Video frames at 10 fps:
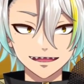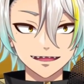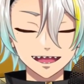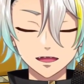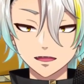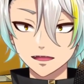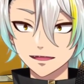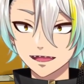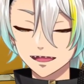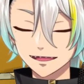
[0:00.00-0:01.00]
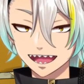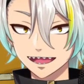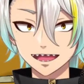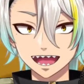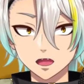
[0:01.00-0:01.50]
いる人たちからしたら。
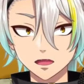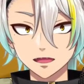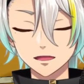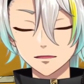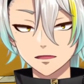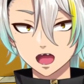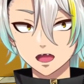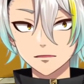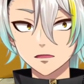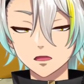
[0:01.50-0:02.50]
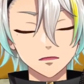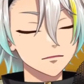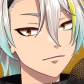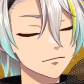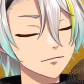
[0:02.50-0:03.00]
え、こんな目上の方も、
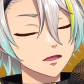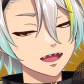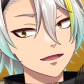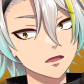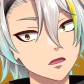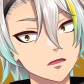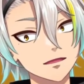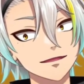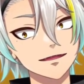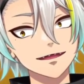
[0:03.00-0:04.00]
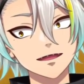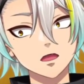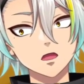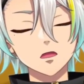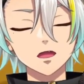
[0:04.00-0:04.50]
私の推し、一
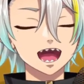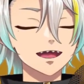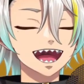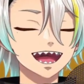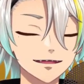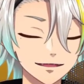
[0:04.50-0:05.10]
緒の推しなんだ。